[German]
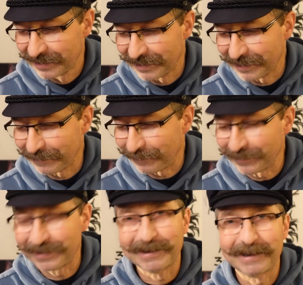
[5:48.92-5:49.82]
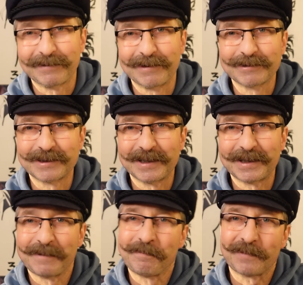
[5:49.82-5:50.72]
Äh, fand ich irgendwie
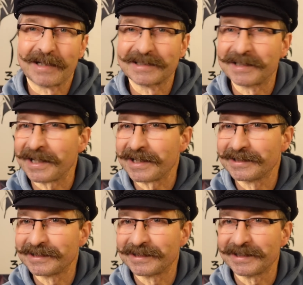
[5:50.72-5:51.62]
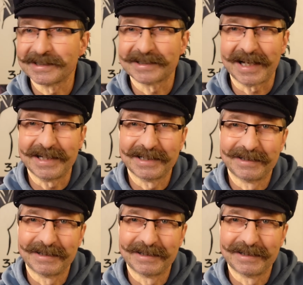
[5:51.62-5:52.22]
lustig, dass Terrence jetzt einer